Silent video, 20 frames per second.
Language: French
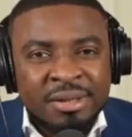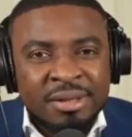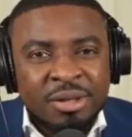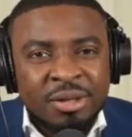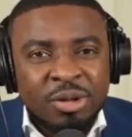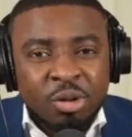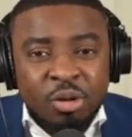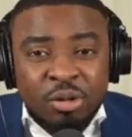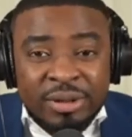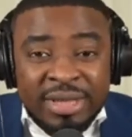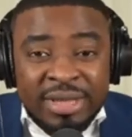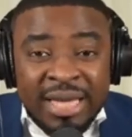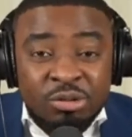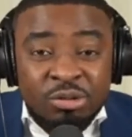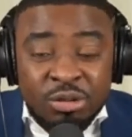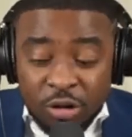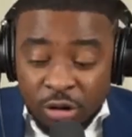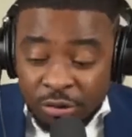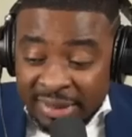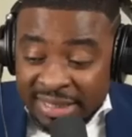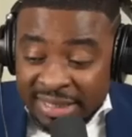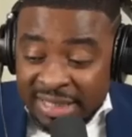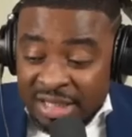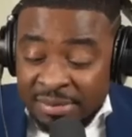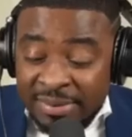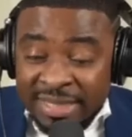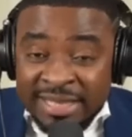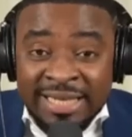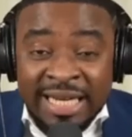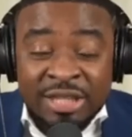Longtemps nous te
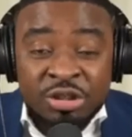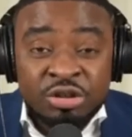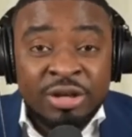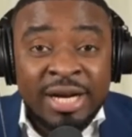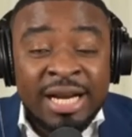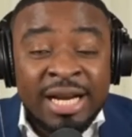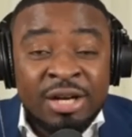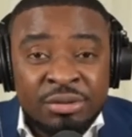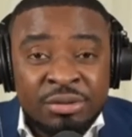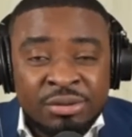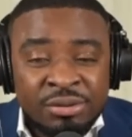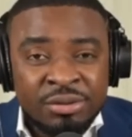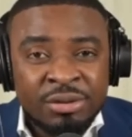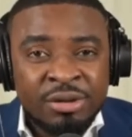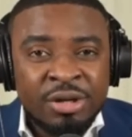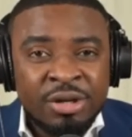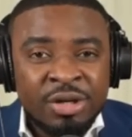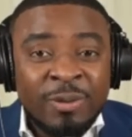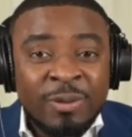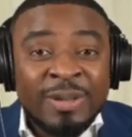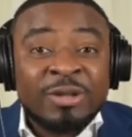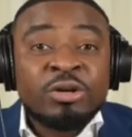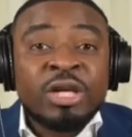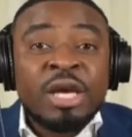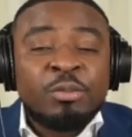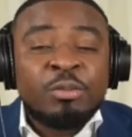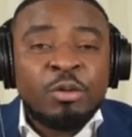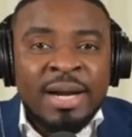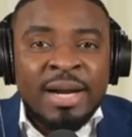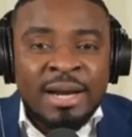manger naturel nous. Nous pas de
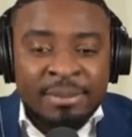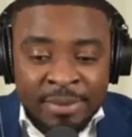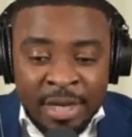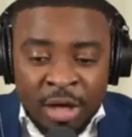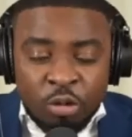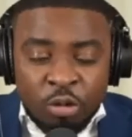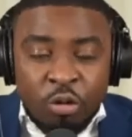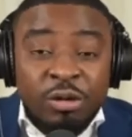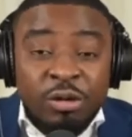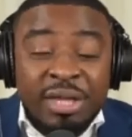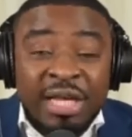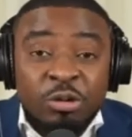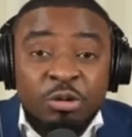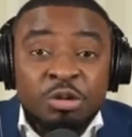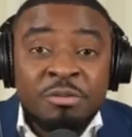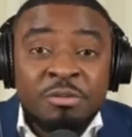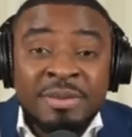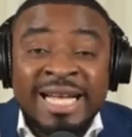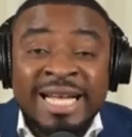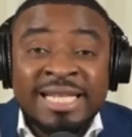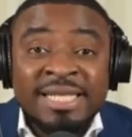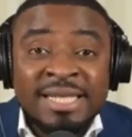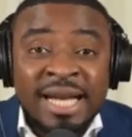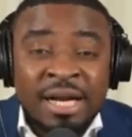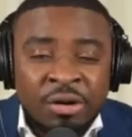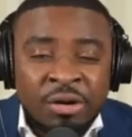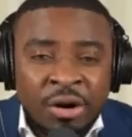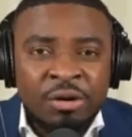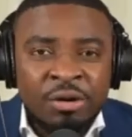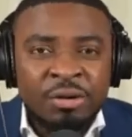problème. Quand nous joue maladie ça
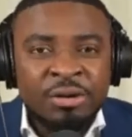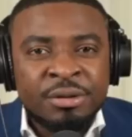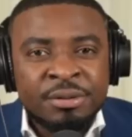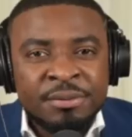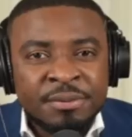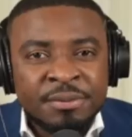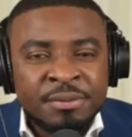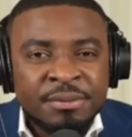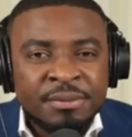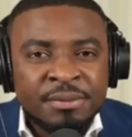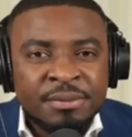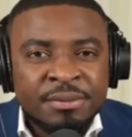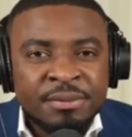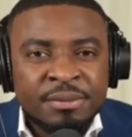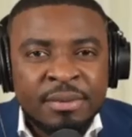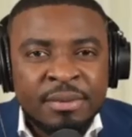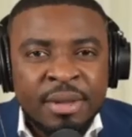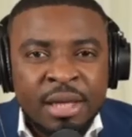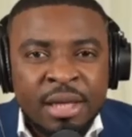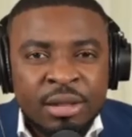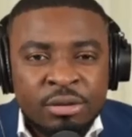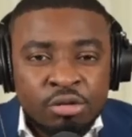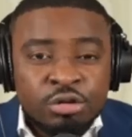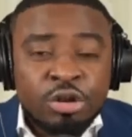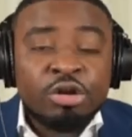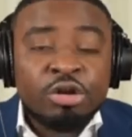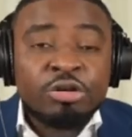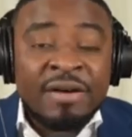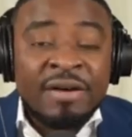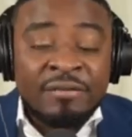est Nous
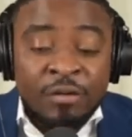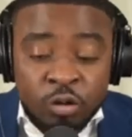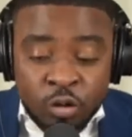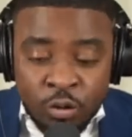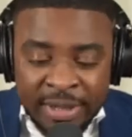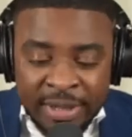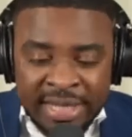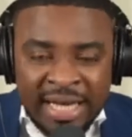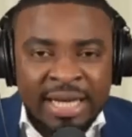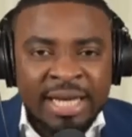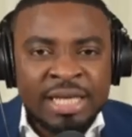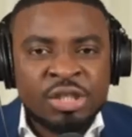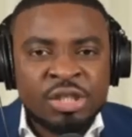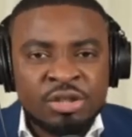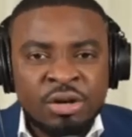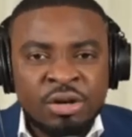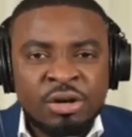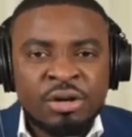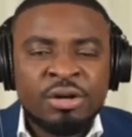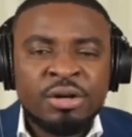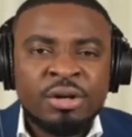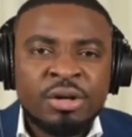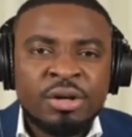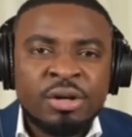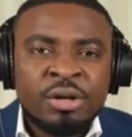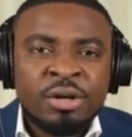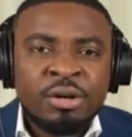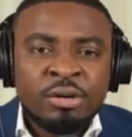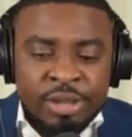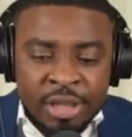je il faut que nous mettons en question
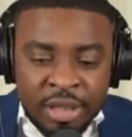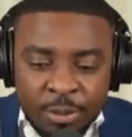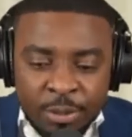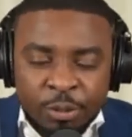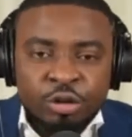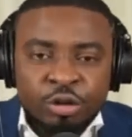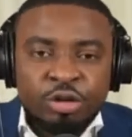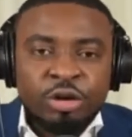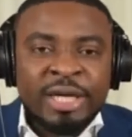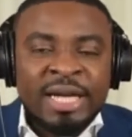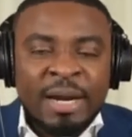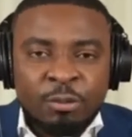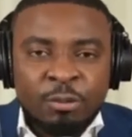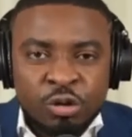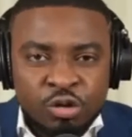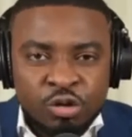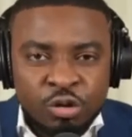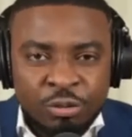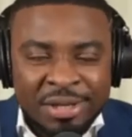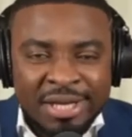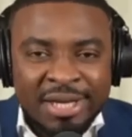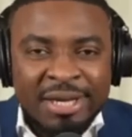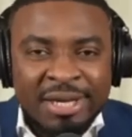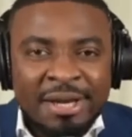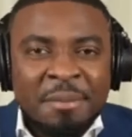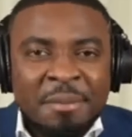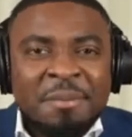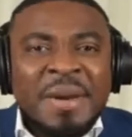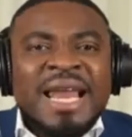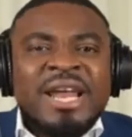c'est les produits qui a consommé.
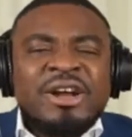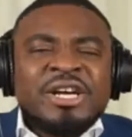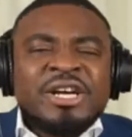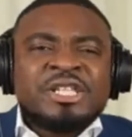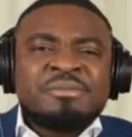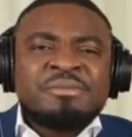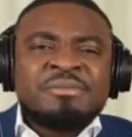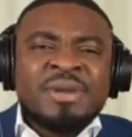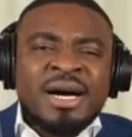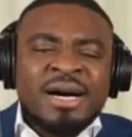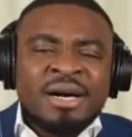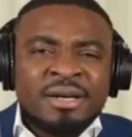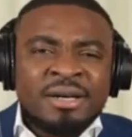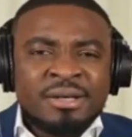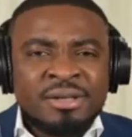Malheureusement,